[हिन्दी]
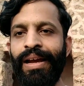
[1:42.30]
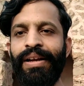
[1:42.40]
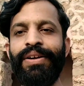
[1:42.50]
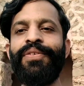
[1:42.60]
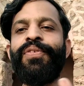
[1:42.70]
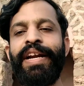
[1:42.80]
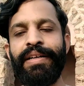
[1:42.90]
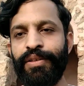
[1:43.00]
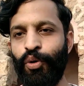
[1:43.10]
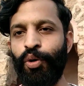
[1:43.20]
एक
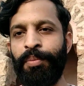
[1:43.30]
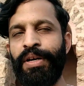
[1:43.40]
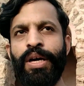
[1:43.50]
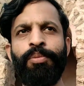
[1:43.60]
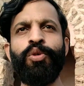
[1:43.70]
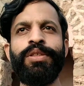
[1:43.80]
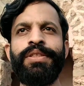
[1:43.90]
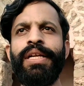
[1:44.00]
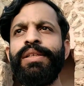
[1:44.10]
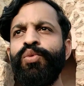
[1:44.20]
डिफरेंट गवर्नमेंट आपको
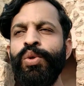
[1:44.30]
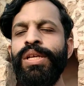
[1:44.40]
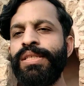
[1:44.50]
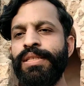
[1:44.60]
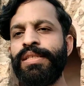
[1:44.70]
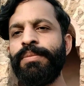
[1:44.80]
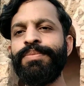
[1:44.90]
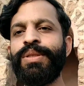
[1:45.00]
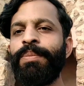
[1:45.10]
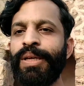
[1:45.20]
नज़र आई तो ये सिस्टम
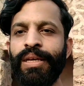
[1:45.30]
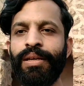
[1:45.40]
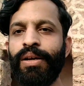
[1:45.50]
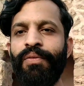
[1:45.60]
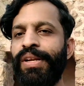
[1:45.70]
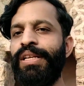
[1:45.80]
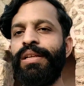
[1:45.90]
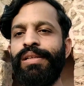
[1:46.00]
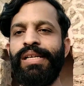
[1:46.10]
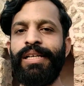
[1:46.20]
सब के
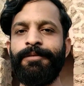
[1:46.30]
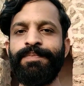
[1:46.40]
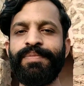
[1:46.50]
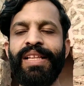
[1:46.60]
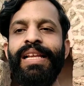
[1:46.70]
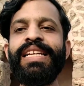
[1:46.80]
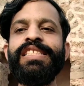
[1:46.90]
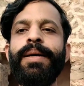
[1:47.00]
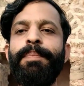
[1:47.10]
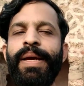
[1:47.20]
कवानीन अलग है
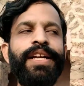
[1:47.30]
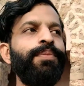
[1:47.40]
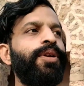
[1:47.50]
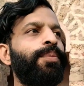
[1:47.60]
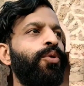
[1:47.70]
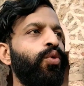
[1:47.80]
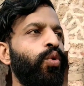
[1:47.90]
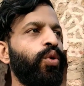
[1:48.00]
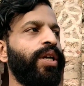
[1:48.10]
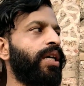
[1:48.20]
लेकिन जब मैं डिपोर्ट
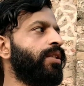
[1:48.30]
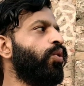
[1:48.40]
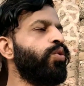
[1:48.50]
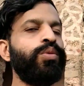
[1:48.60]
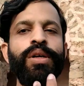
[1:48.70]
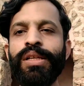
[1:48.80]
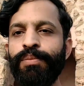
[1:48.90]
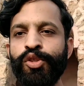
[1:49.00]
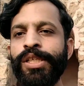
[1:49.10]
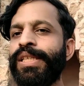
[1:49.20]
हो गया था उस वक्त
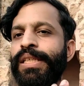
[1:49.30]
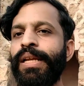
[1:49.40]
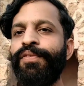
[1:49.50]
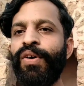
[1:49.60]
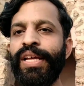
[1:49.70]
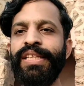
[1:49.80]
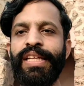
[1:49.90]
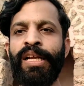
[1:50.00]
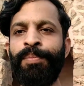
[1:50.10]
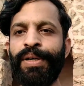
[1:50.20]
मुझे कितना फ़ाइन
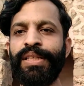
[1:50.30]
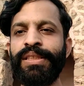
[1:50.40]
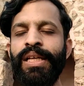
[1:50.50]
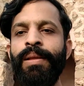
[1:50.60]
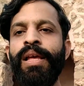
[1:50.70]
देना पड़ा था